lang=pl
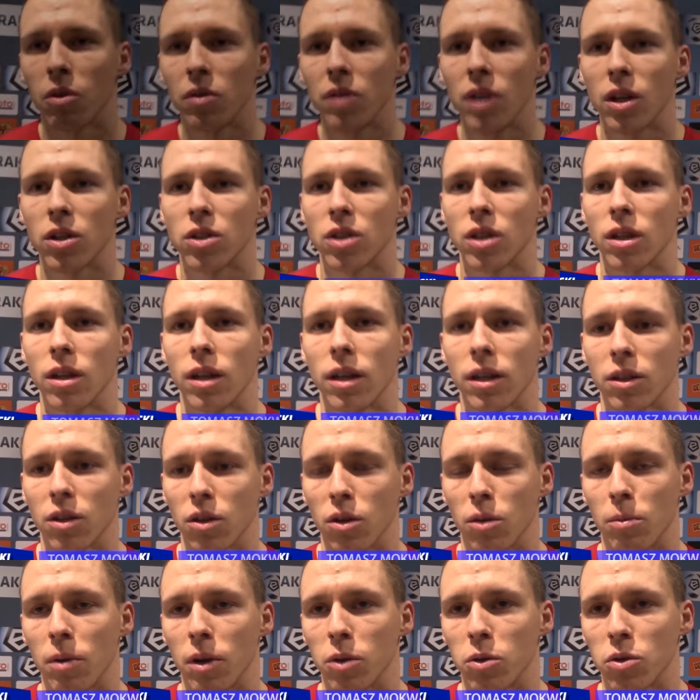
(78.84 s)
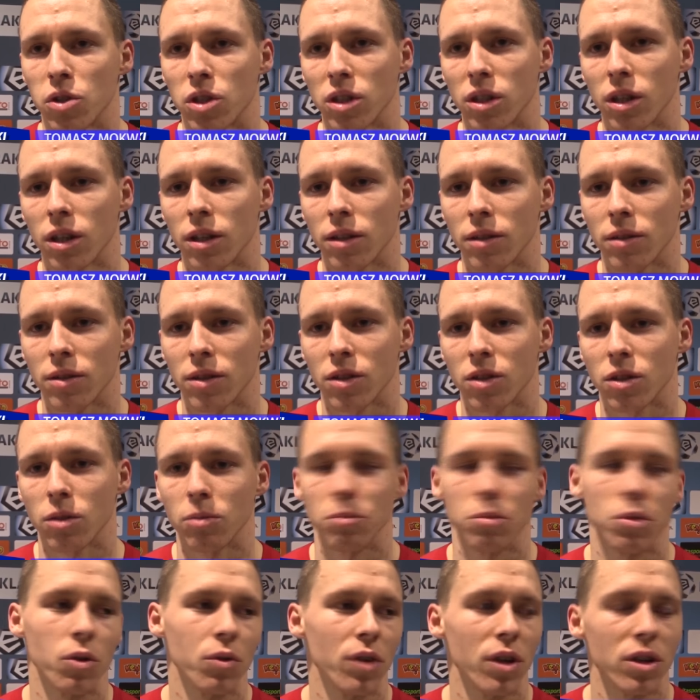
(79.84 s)
bo widać, że Lech to dobra drużyna,
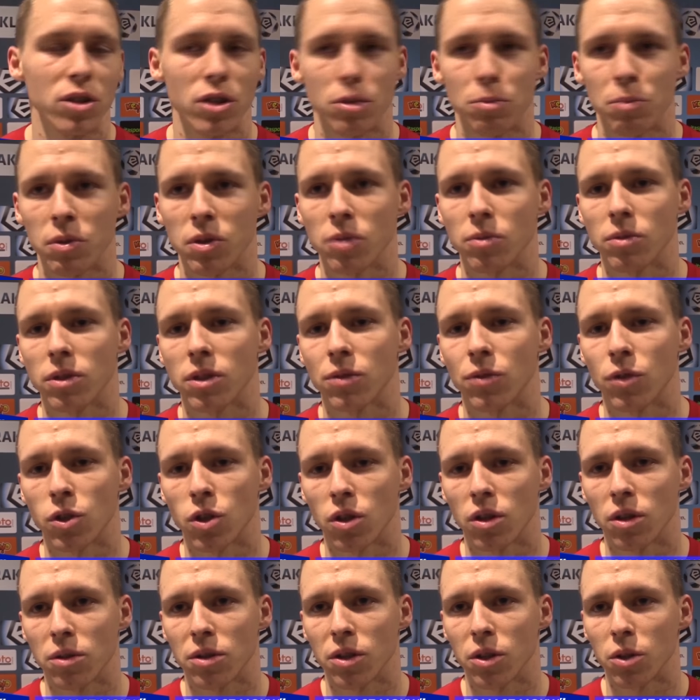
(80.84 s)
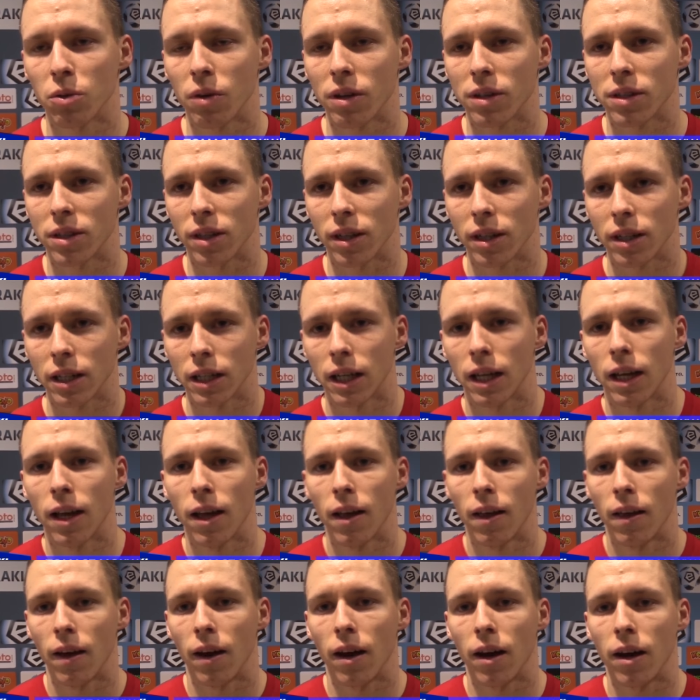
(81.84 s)
zresztą był widać też po stworzonych sytuacjach,
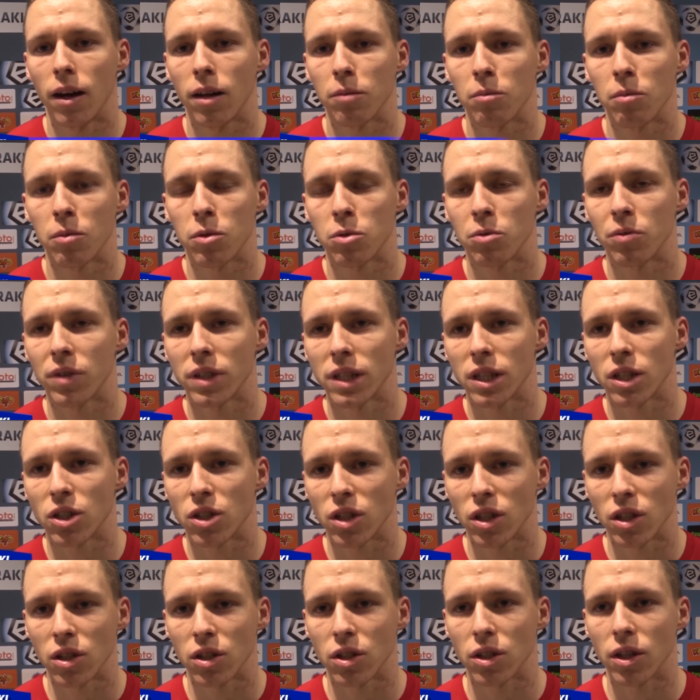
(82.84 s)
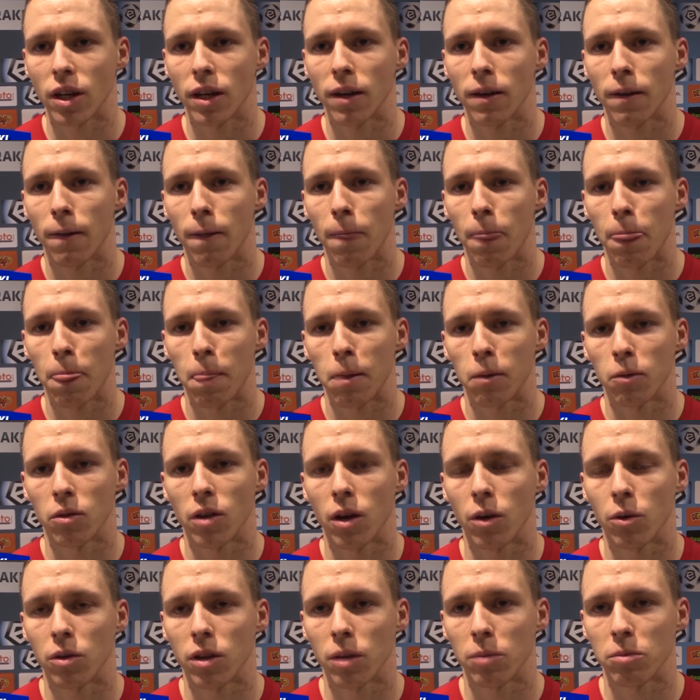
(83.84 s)
ale mieliśmy więcej szczęścia.
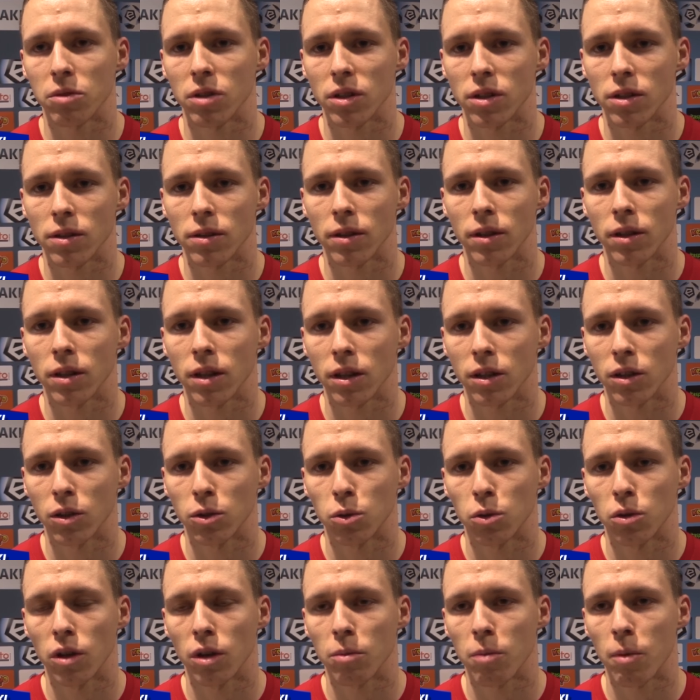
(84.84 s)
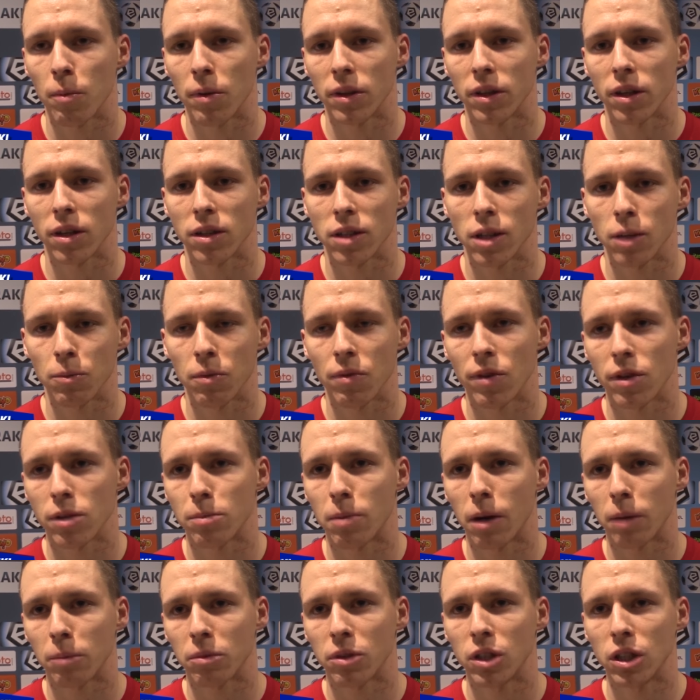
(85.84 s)
Udało nam się z tych takich efektywnych momentach
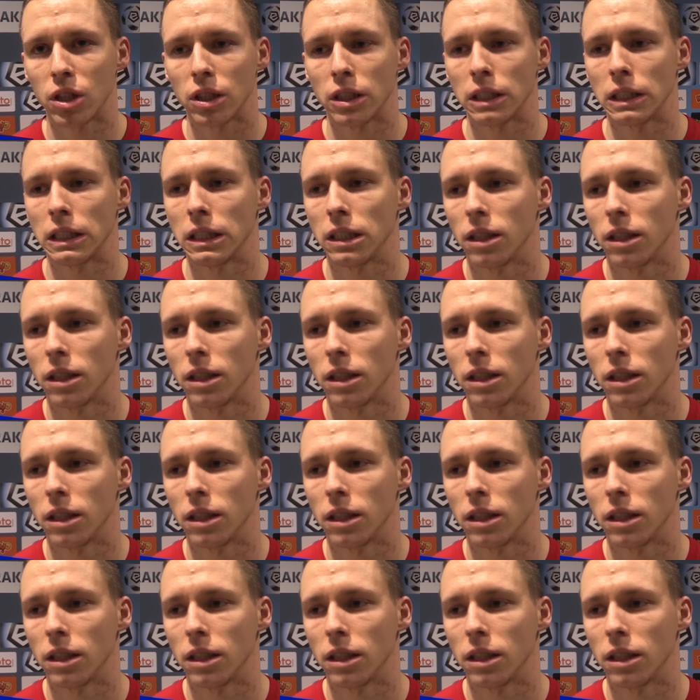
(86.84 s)
zdobywać bramki